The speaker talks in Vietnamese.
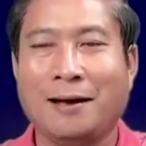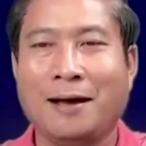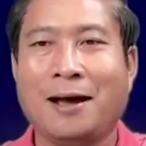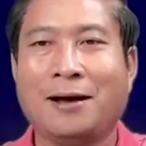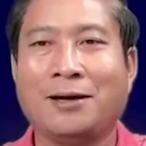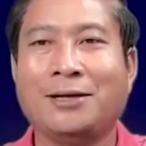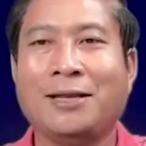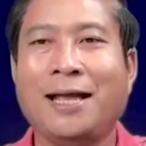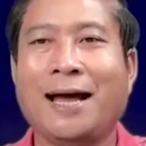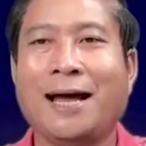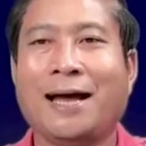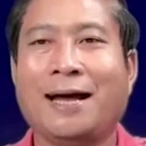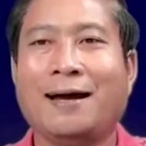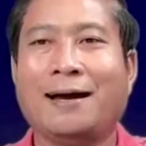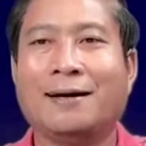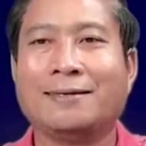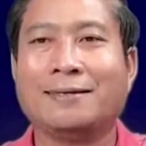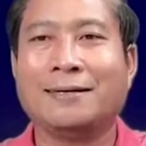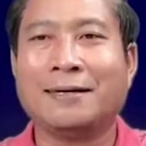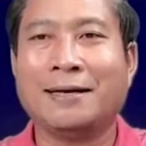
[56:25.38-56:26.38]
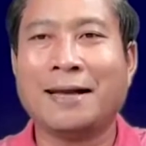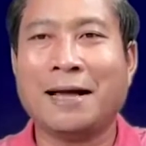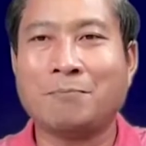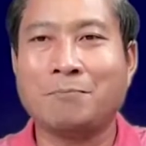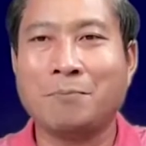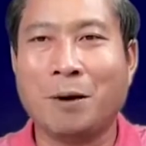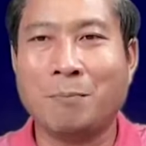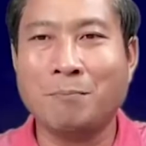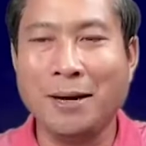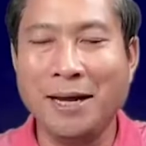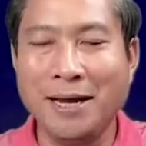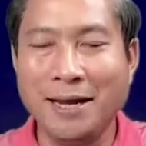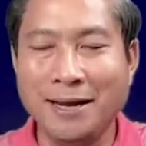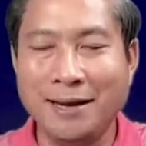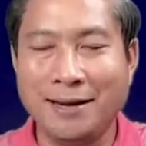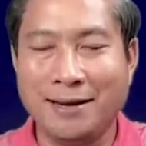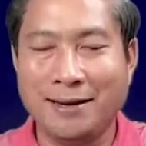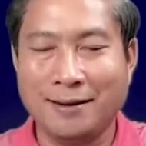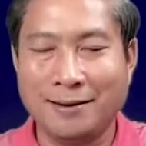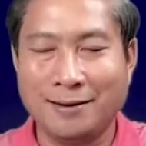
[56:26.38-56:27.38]
hay nè chân nằm mà
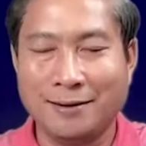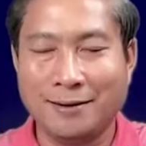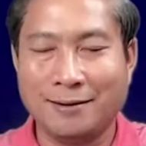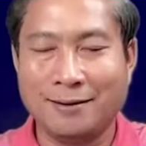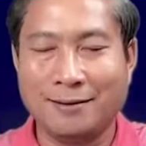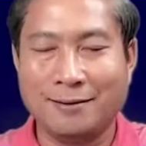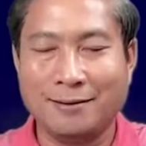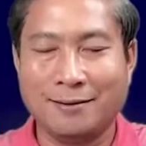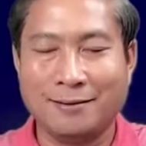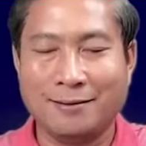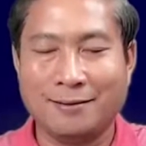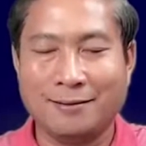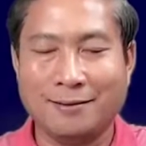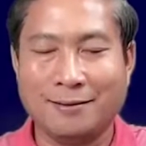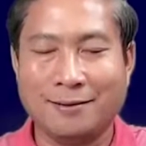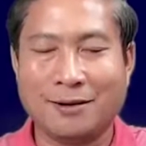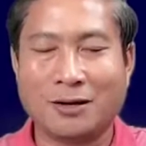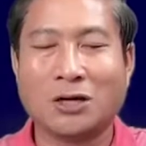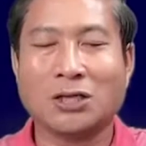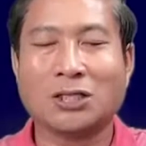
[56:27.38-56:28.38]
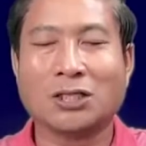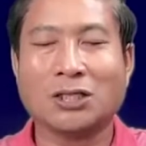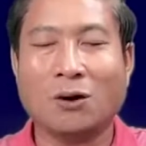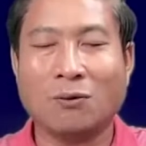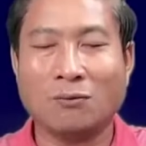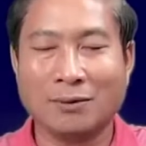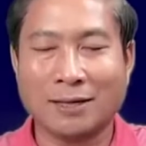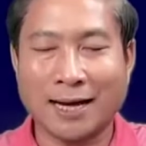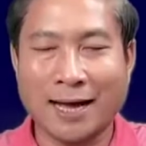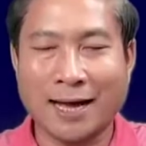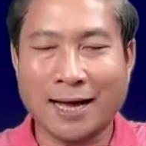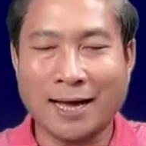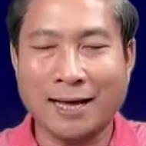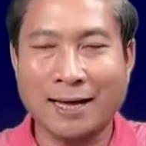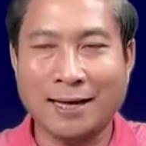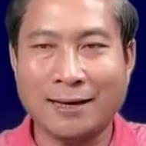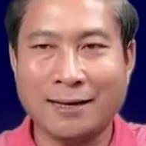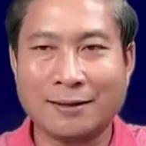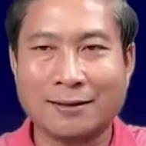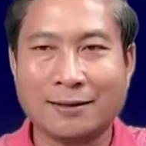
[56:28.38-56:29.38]
mi có trong
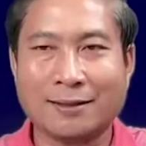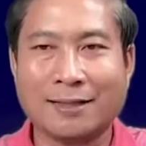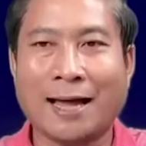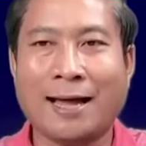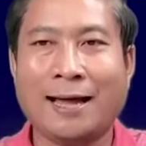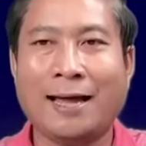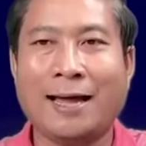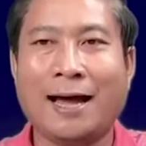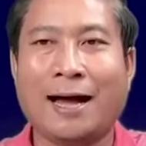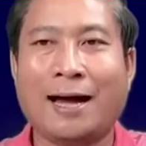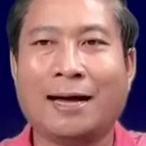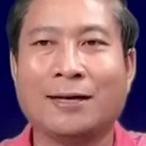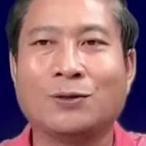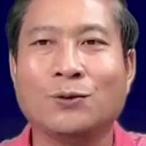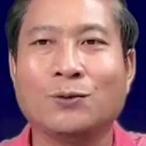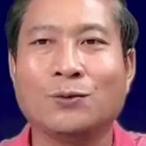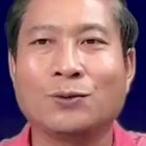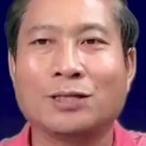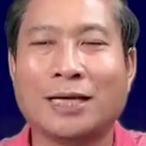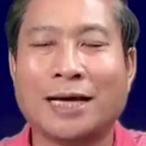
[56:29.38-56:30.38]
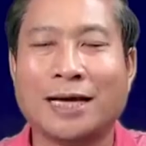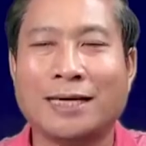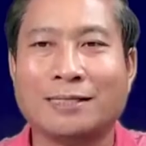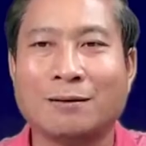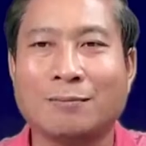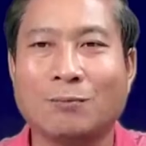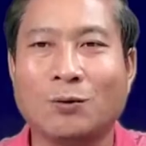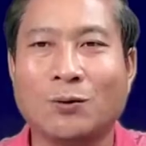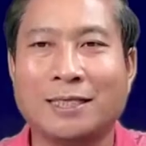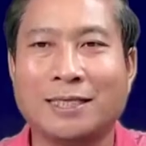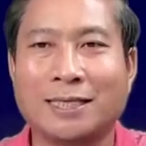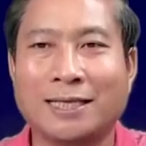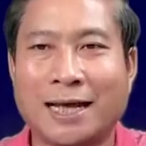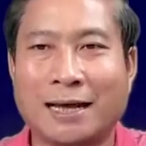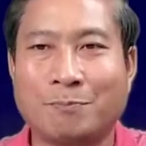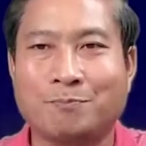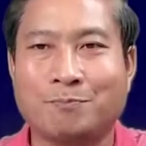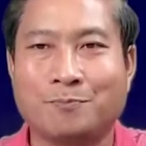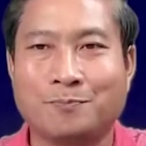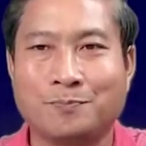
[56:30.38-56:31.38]
đá tay ở dụ sai sợ buồn chân
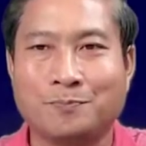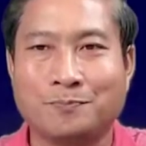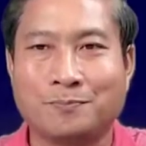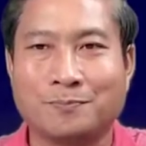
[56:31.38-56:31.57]
nằm